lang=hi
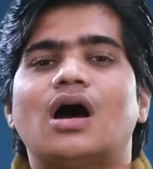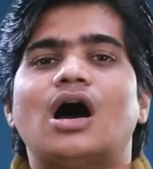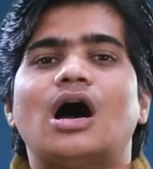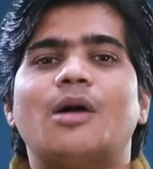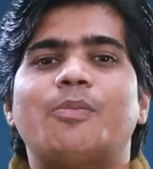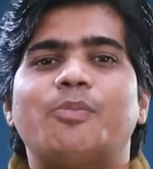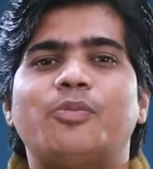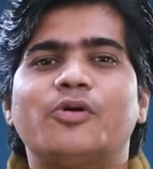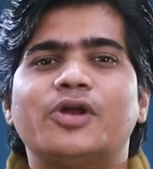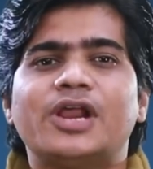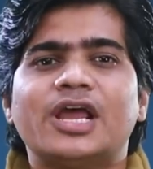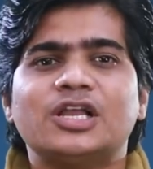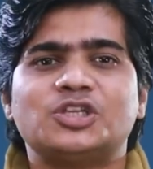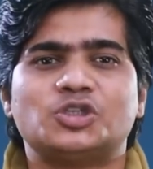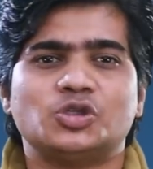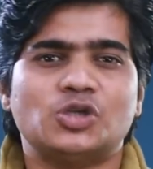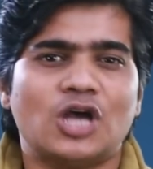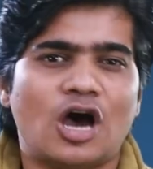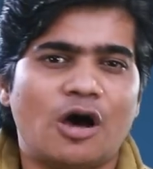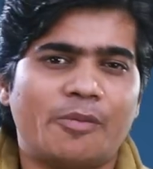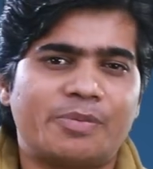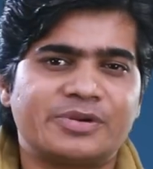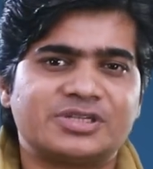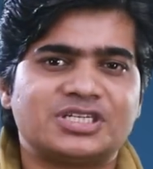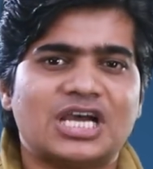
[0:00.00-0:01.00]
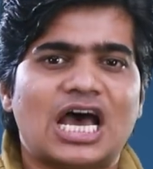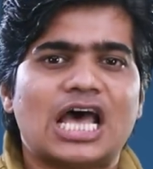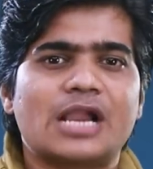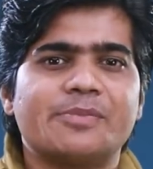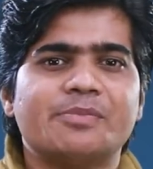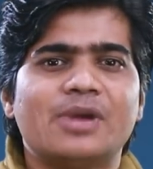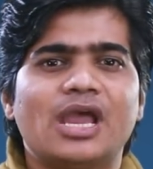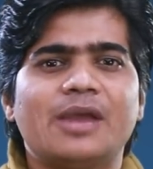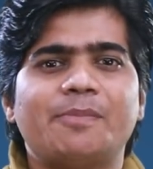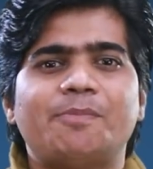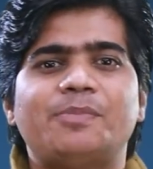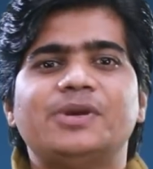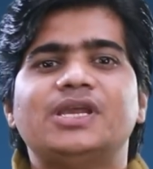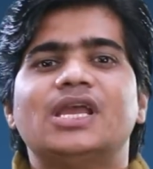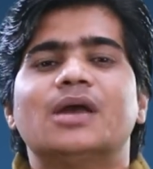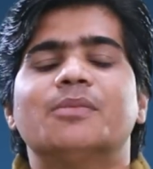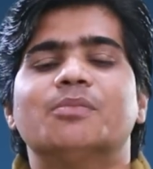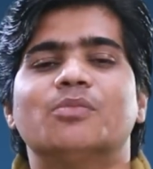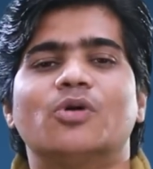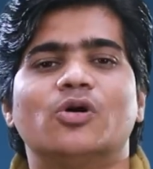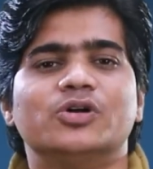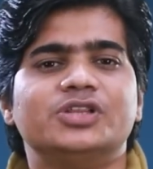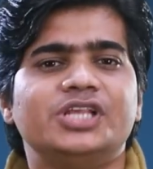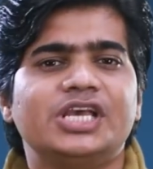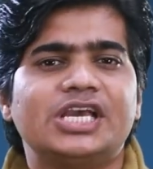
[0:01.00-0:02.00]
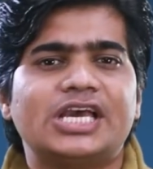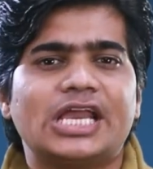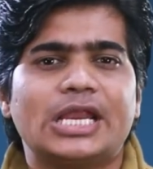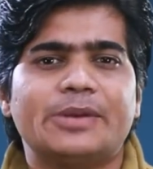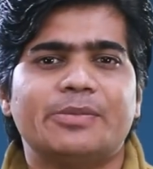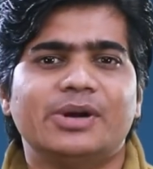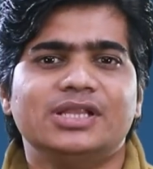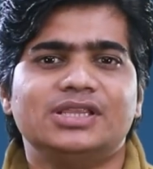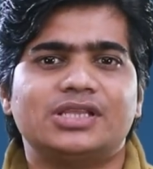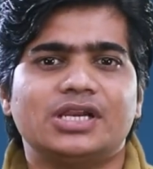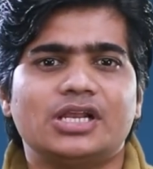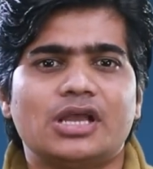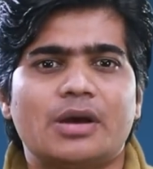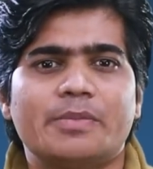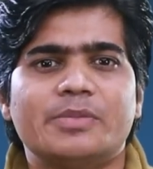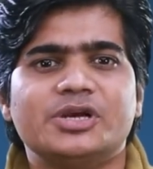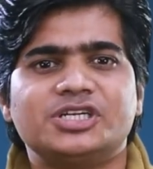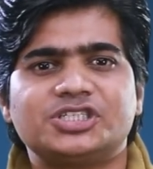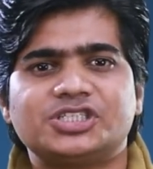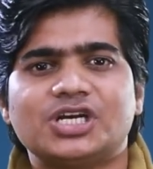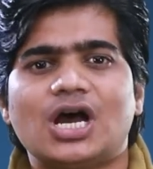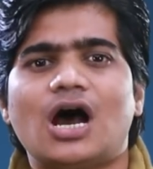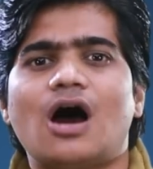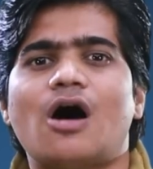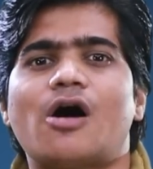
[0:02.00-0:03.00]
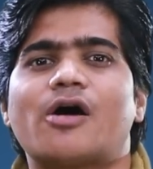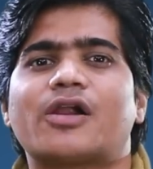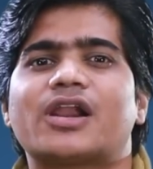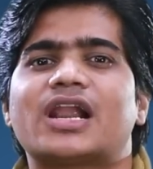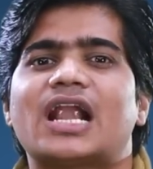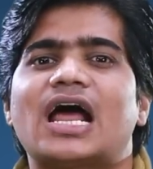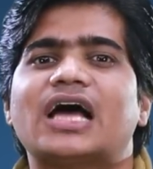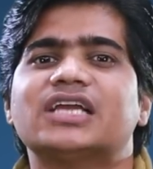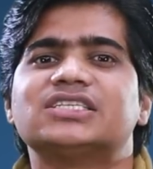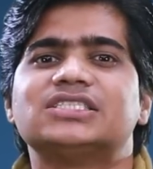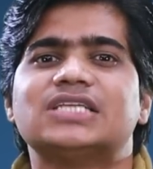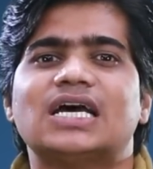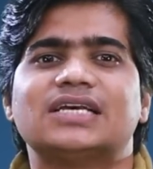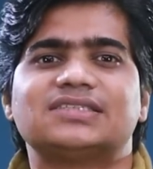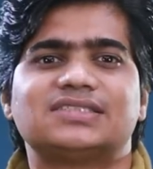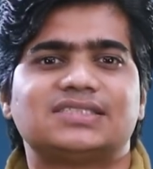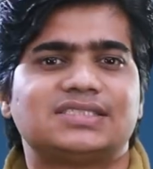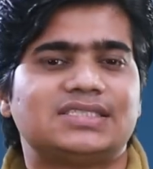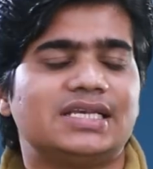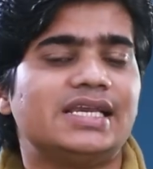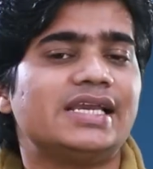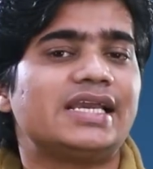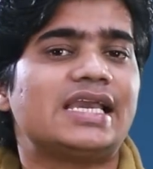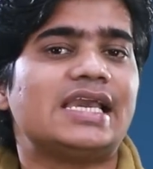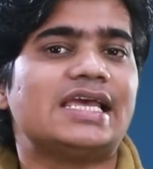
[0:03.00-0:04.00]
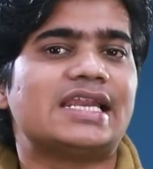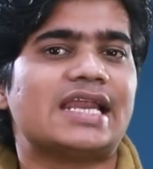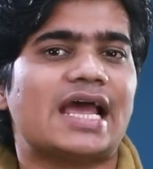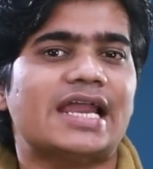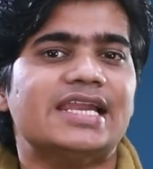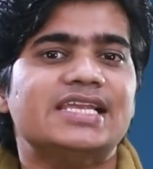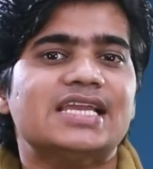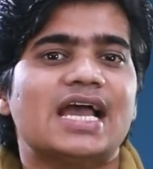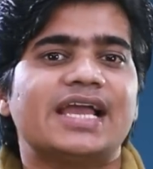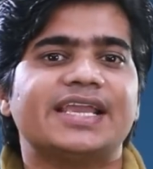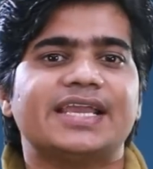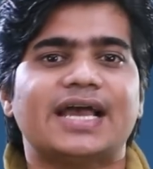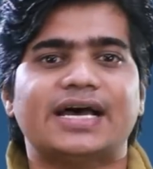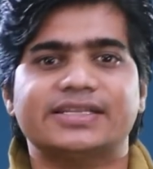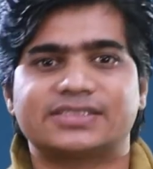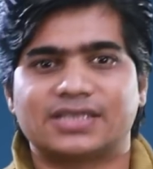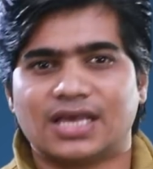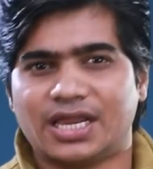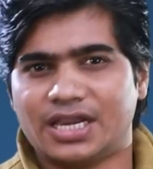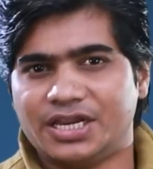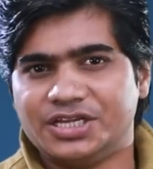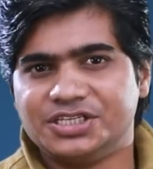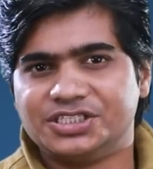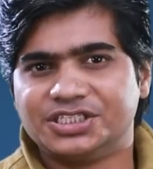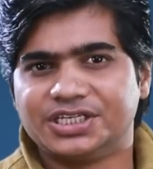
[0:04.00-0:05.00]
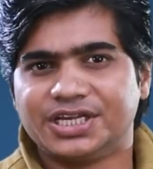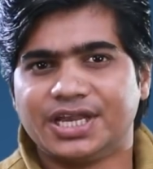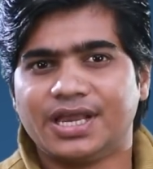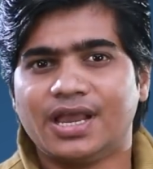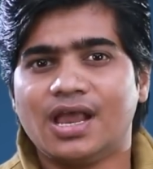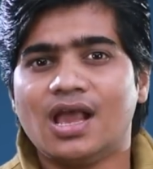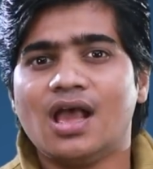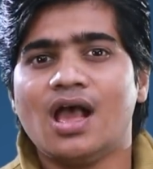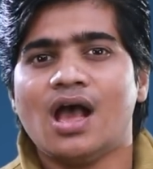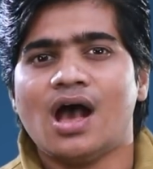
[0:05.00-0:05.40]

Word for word: आप पूरे चुनाव प्रचार में पीएम मोदी गृह मंत्री अमित शाह और राजनाथ सिंह की रैलियां याद कर लीजिए